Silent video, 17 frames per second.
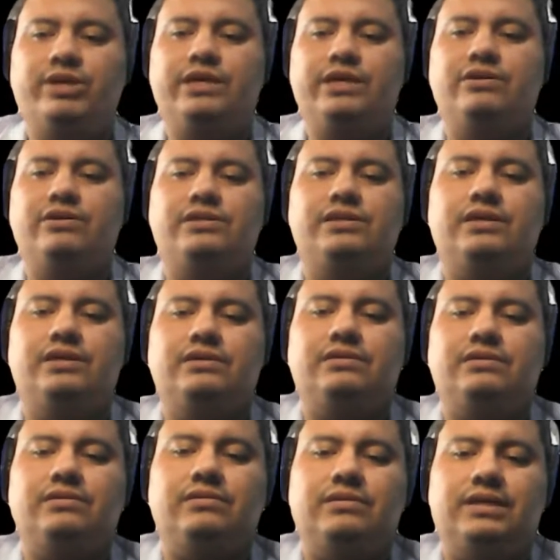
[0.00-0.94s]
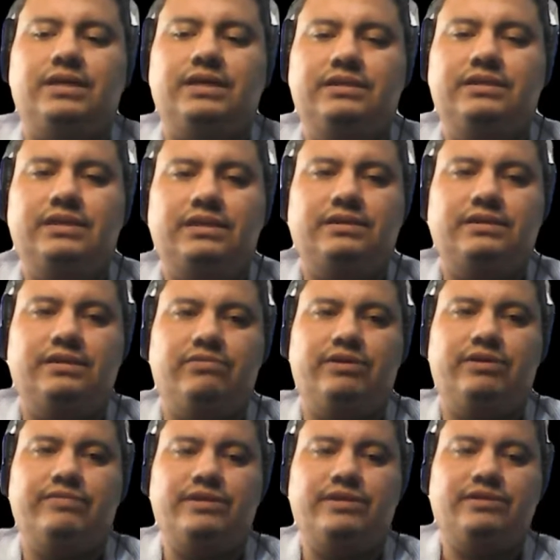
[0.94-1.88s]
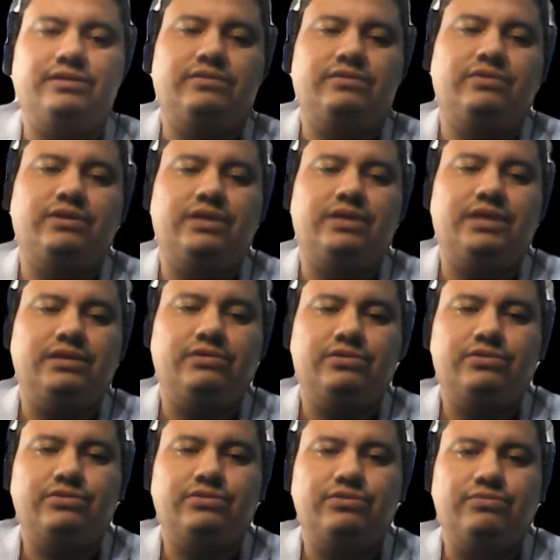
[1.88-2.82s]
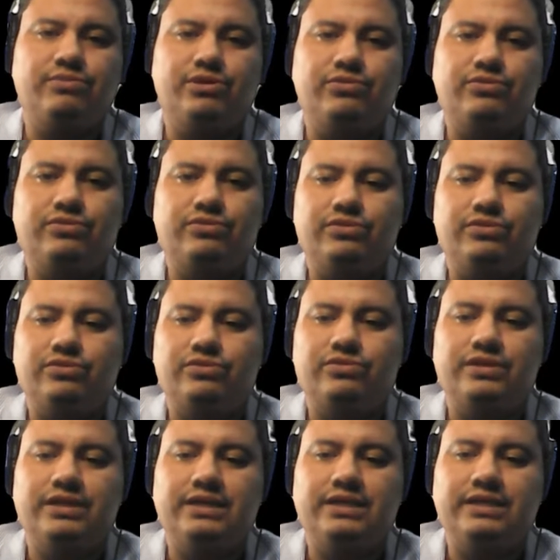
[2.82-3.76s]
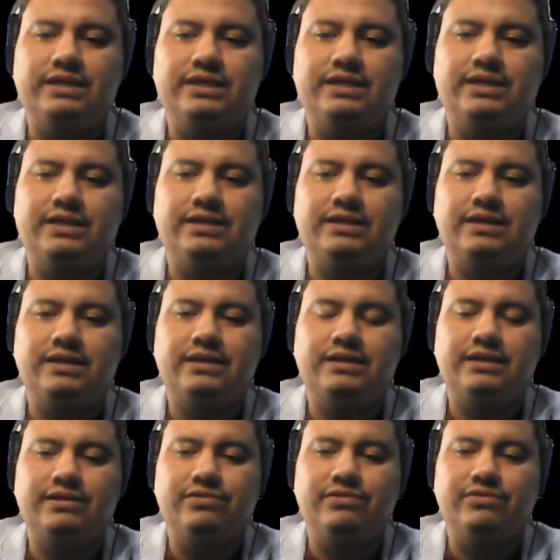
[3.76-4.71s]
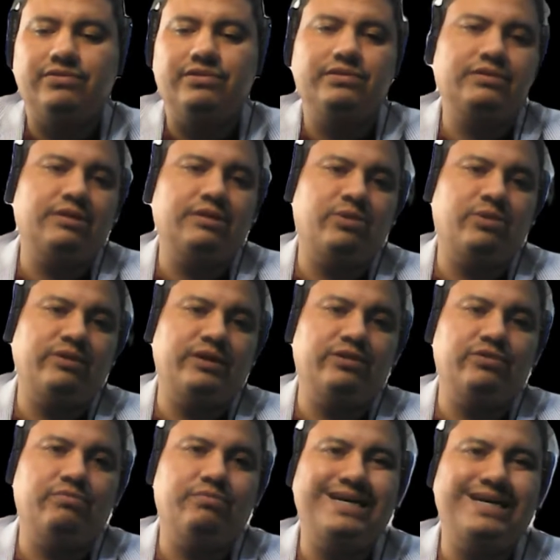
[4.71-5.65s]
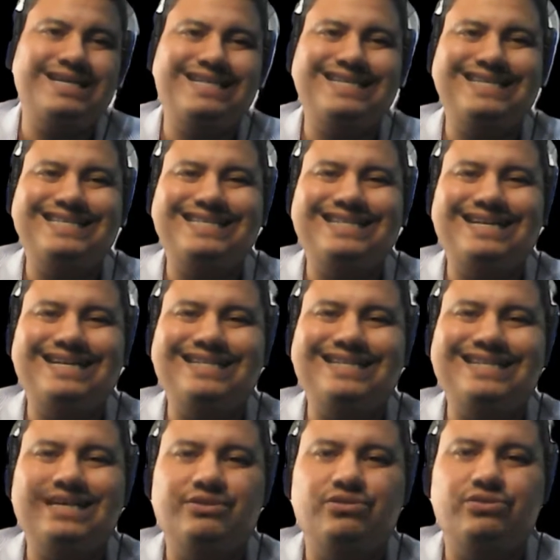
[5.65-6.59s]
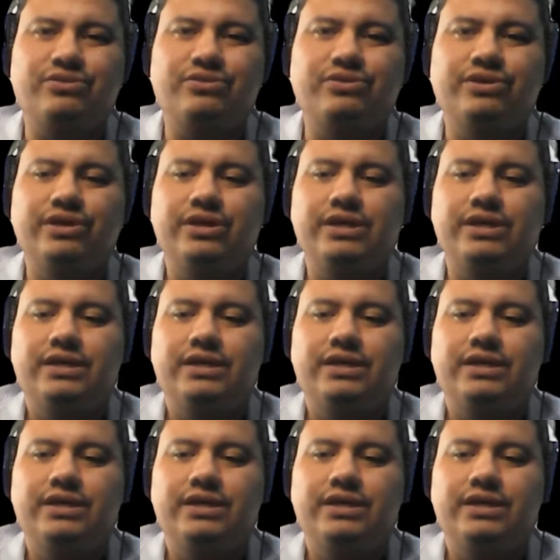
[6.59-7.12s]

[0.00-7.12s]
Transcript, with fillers: Muy buenas noches, son las 19.58 minutos del día 31, estamos hablando martes 31